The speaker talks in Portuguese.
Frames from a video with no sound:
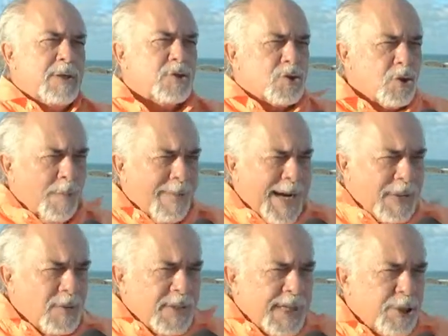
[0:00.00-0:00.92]

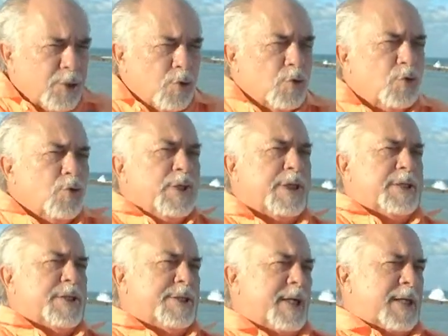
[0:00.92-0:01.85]
Somado à estrutura
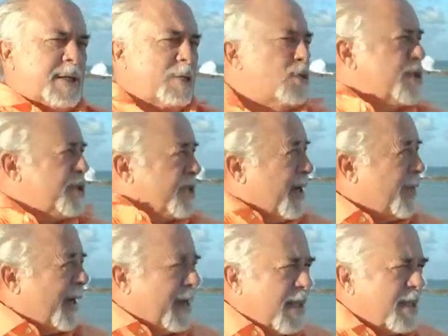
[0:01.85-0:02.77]
existente do
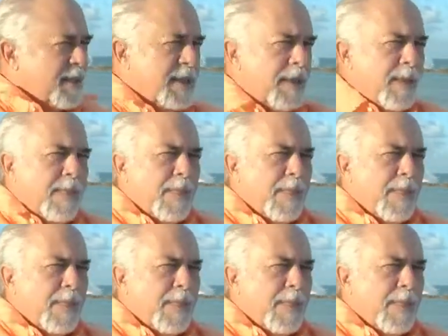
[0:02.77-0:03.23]
Sistema S,